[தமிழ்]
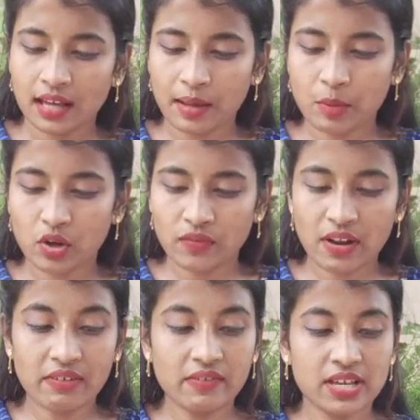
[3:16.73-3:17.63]
நம்மளோட
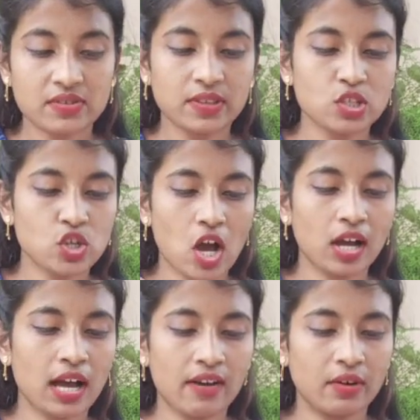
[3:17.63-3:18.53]
ஃப்ளவர் வேஸ் வந்து
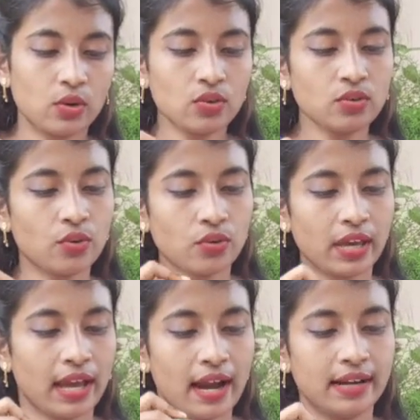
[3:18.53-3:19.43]
ஸ்ட்ராங்காக வரும்
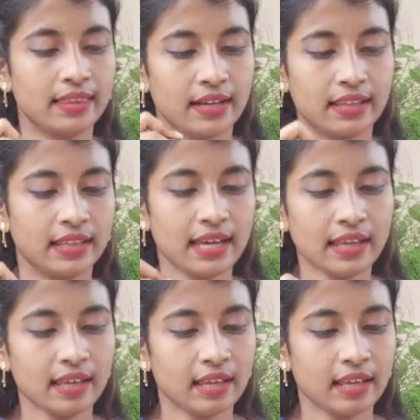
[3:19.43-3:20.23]
ஓகே அடுத்தடுத்ததை